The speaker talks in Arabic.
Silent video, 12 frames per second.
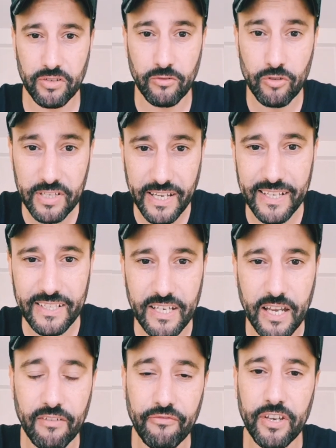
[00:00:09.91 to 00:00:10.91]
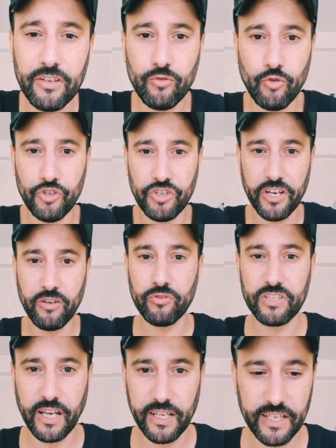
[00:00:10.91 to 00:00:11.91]
نسخه 2020
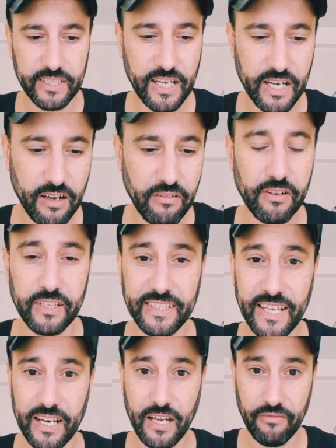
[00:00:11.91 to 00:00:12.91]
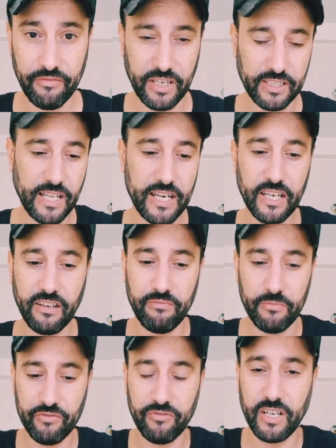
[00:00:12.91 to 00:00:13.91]
والتغيير ديالها ديالها في ايطاليا كيف
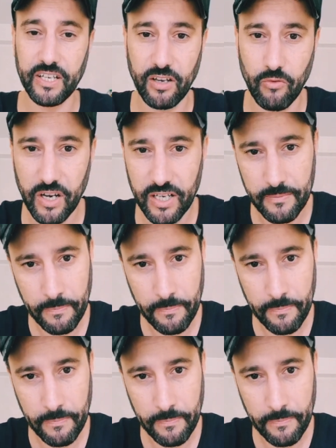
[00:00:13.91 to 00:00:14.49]
ما شفنا الاخوان